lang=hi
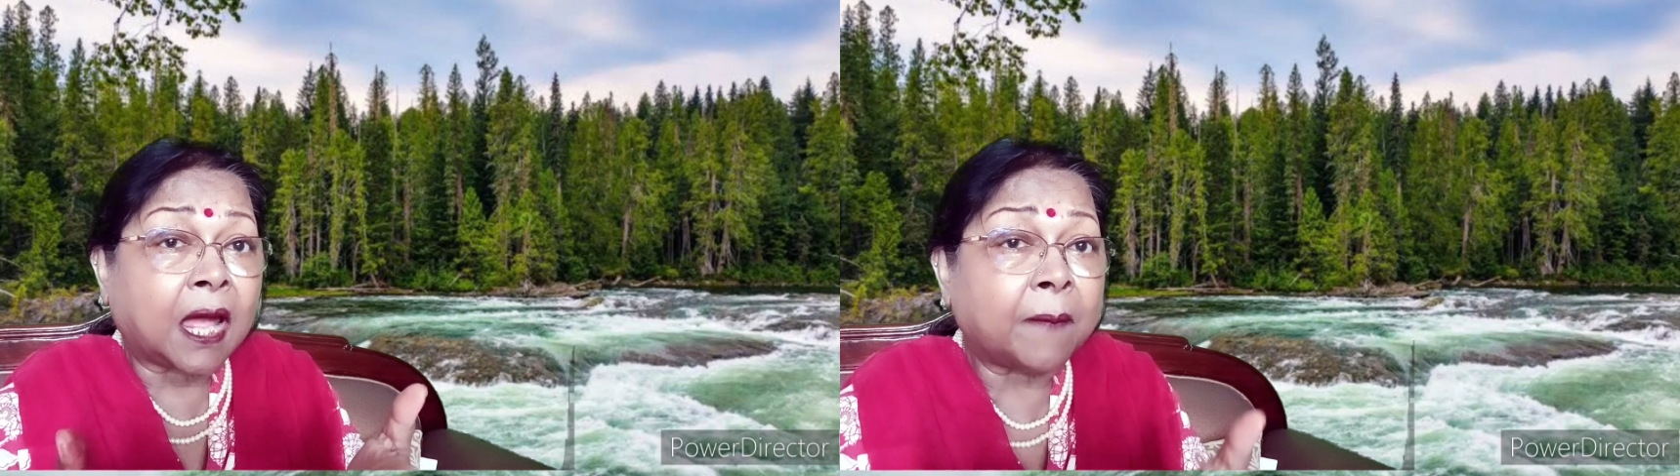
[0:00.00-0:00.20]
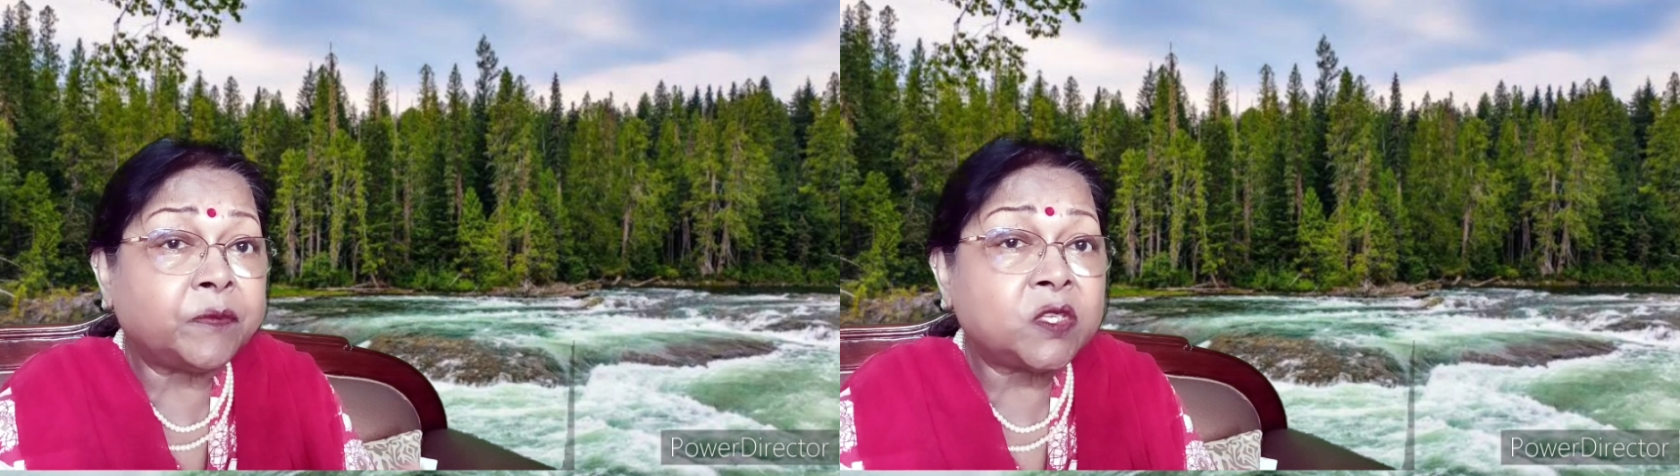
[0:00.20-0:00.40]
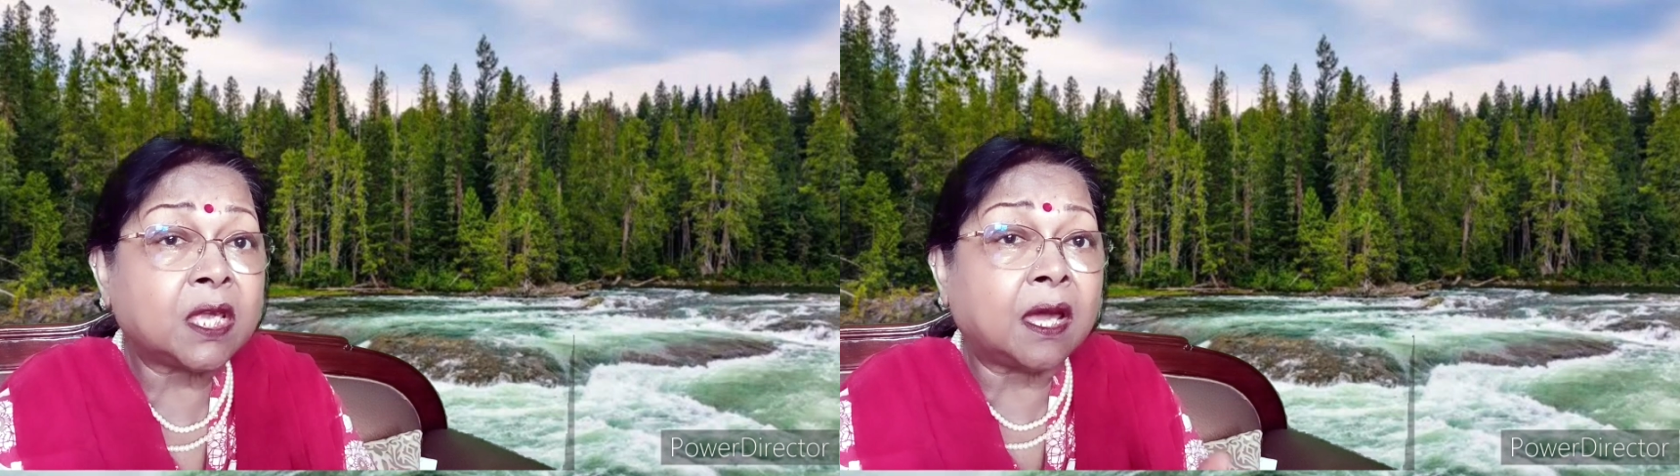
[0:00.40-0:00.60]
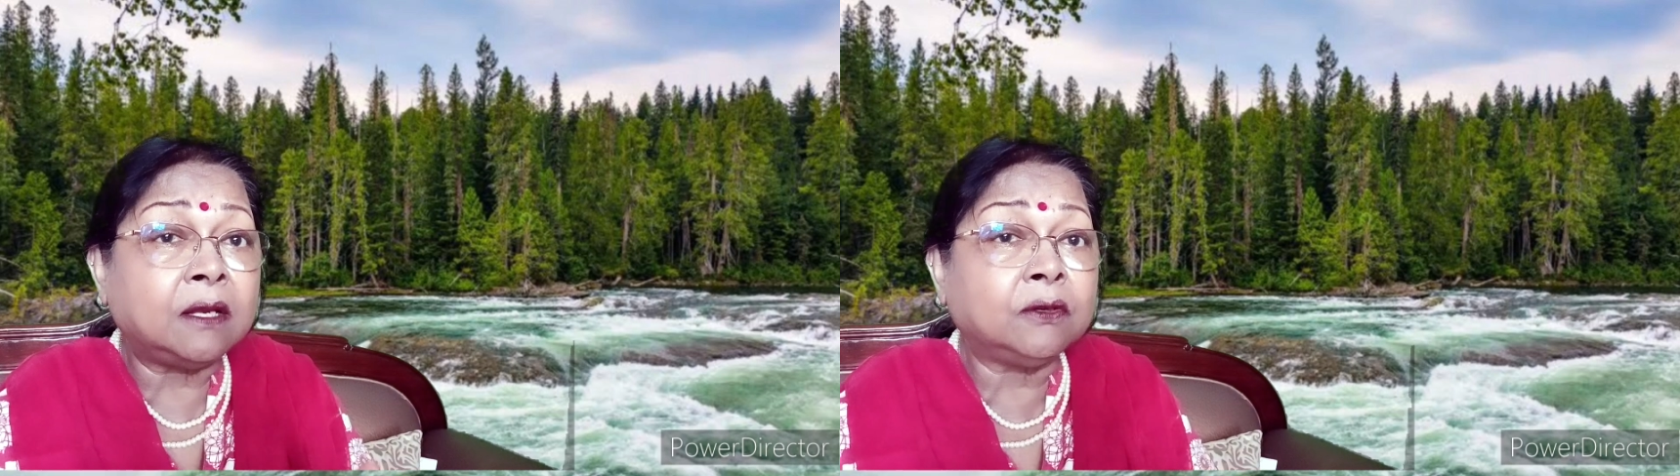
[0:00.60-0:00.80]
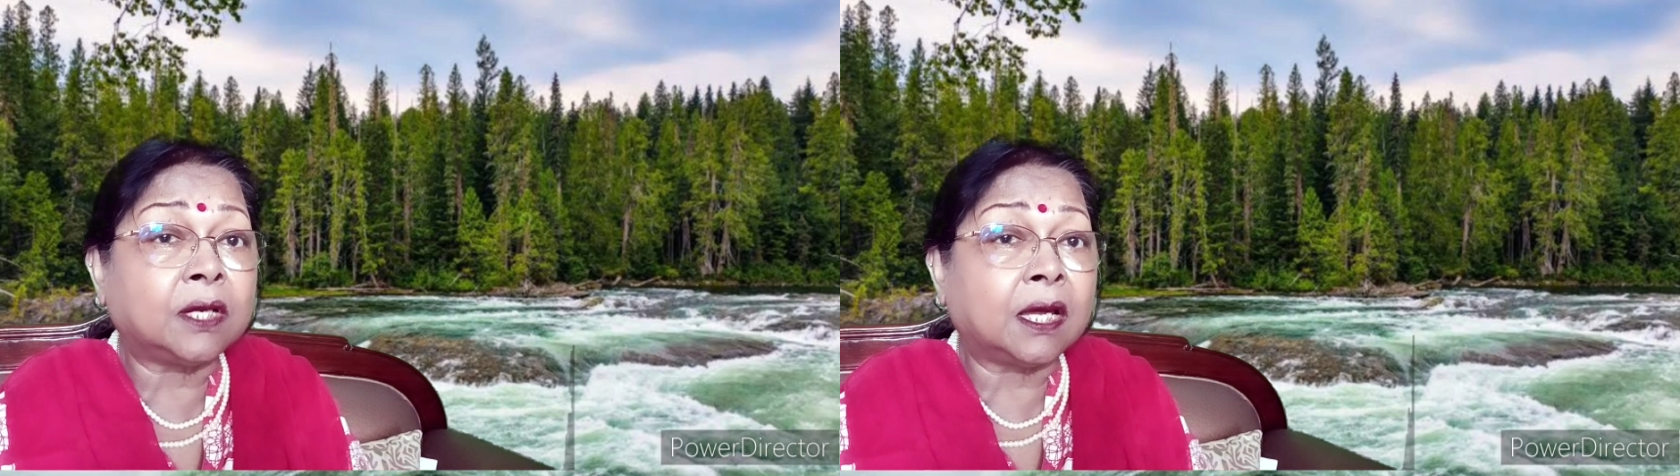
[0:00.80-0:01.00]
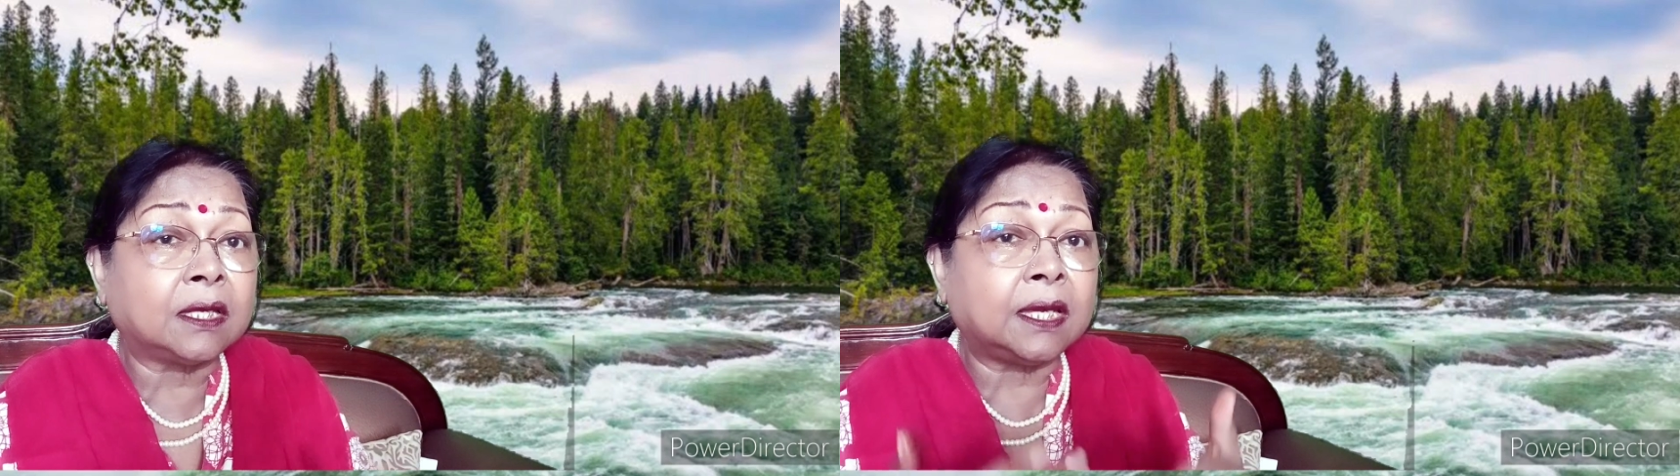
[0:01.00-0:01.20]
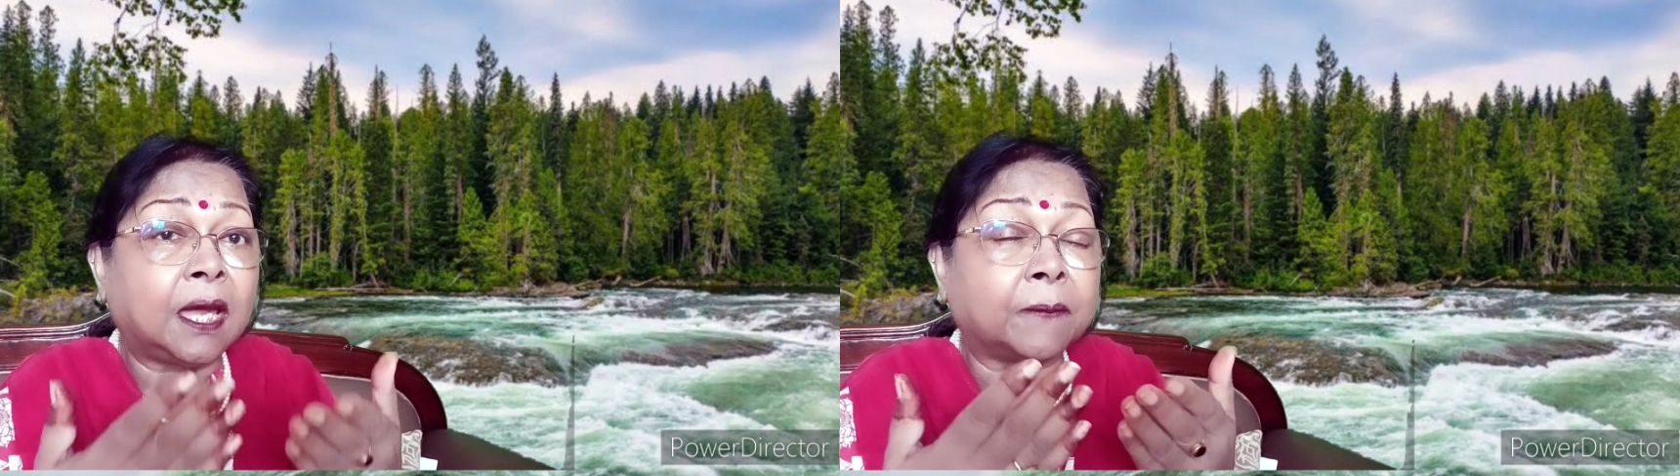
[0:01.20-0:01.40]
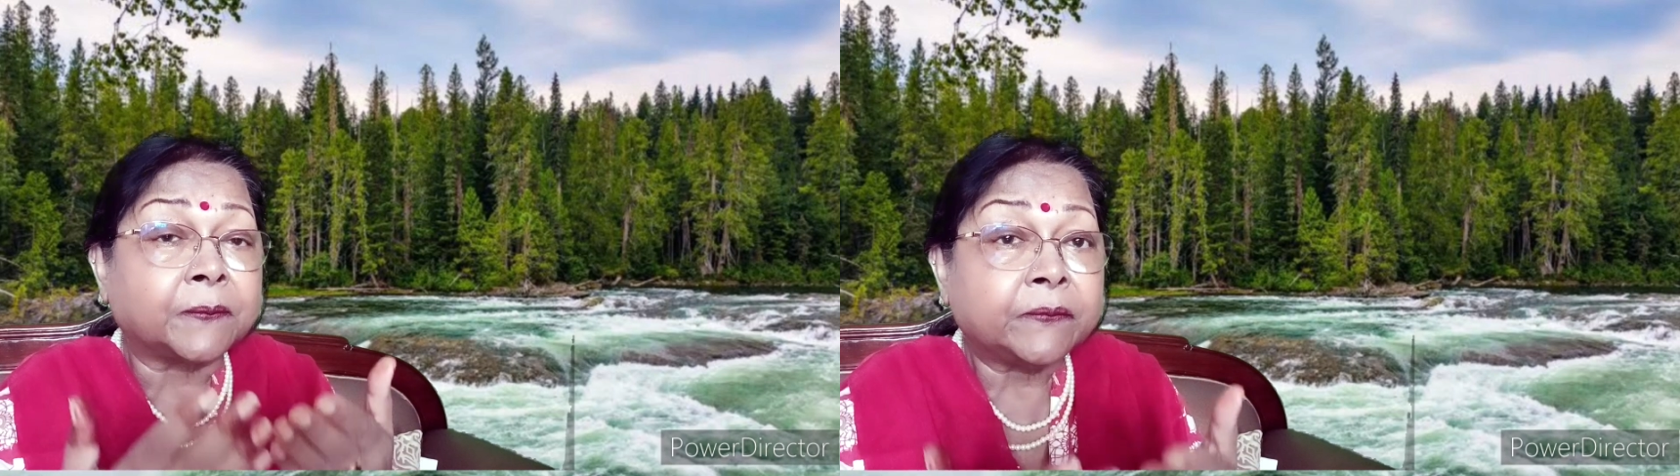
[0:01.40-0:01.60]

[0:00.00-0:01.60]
आपसे अनुग्रह किया